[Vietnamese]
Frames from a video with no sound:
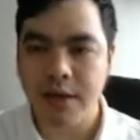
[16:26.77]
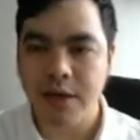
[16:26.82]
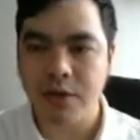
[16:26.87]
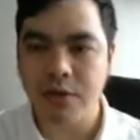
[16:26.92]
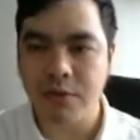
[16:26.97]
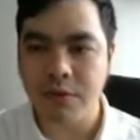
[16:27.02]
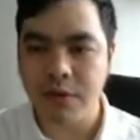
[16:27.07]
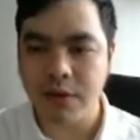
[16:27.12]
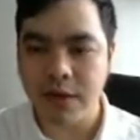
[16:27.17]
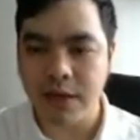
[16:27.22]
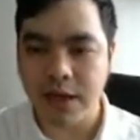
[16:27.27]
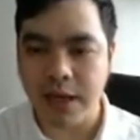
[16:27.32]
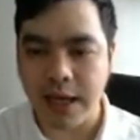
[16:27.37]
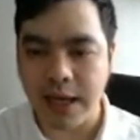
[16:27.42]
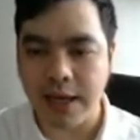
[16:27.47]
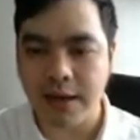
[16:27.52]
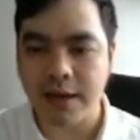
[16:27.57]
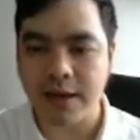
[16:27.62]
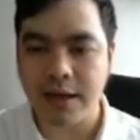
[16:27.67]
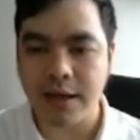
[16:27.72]
cũng
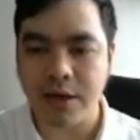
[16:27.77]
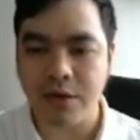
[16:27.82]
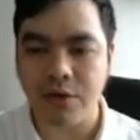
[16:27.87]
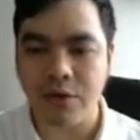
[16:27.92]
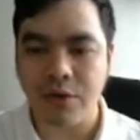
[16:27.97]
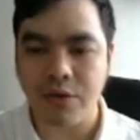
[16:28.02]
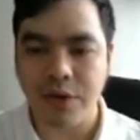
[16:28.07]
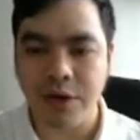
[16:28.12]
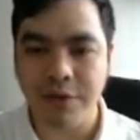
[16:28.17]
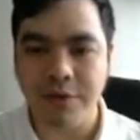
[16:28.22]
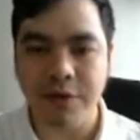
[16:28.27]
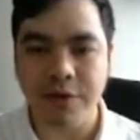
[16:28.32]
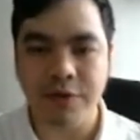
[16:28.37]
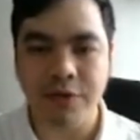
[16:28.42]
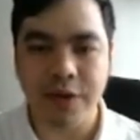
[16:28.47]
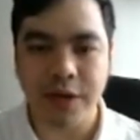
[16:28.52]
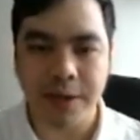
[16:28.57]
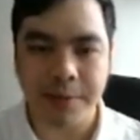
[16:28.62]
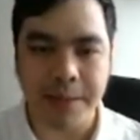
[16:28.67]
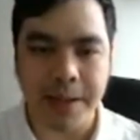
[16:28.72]
là cái cổ phiếu vừa
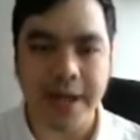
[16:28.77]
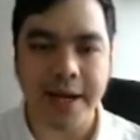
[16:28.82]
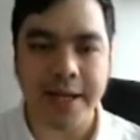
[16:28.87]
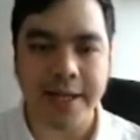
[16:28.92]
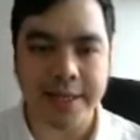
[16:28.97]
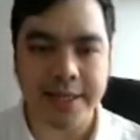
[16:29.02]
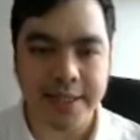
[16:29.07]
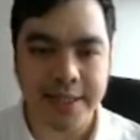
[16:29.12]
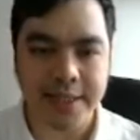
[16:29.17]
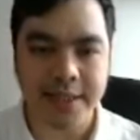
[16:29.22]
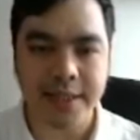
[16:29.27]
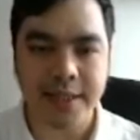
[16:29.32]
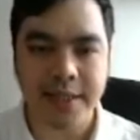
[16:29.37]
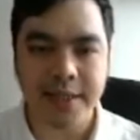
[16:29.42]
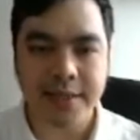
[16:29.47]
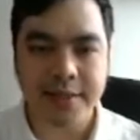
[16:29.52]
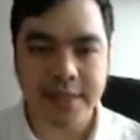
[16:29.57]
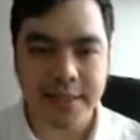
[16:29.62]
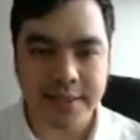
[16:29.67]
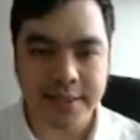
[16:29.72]
vừa mang cái tính
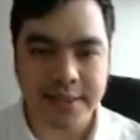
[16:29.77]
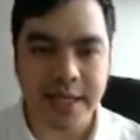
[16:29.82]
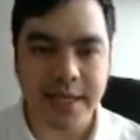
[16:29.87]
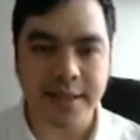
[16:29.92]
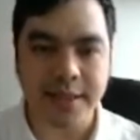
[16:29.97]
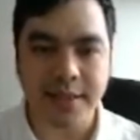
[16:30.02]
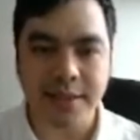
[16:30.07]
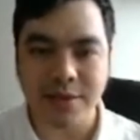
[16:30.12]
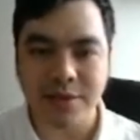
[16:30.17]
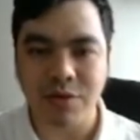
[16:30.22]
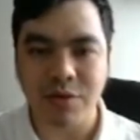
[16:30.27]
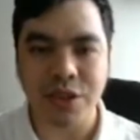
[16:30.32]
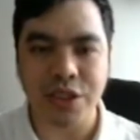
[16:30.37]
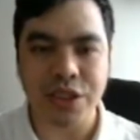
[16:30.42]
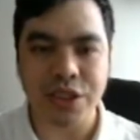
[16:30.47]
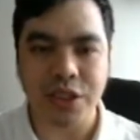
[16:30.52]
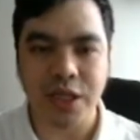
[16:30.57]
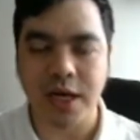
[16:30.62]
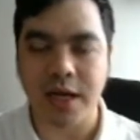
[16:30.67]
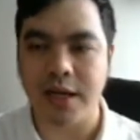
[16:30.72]
dẫn dắt của thị
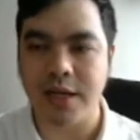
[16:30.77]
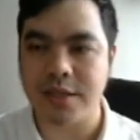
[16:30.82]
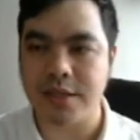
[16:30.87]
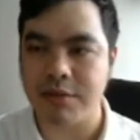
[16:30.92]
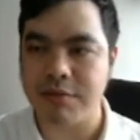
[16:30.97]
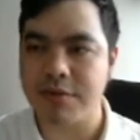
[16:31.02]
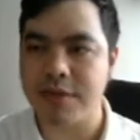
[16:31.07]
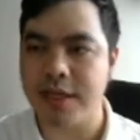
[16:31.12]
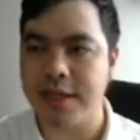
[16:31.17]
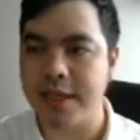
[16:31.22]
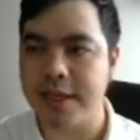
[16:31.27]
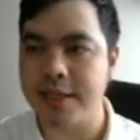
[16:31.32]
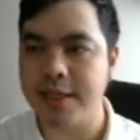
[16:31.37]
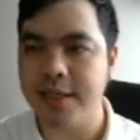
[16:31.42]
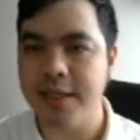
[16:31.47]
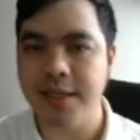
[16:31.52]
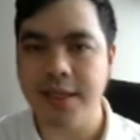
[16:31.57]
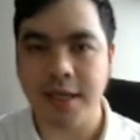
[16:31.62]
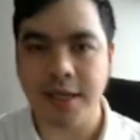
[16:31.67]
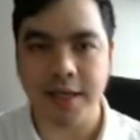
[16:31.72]
trường ở trong thời gian
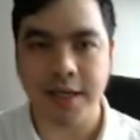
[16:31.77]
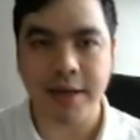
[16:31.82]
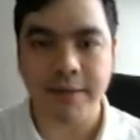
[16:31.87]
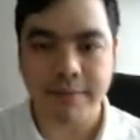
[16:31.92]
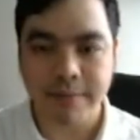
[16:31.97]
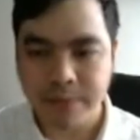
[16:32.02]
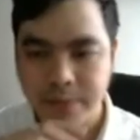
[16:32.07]
tới nữa nhé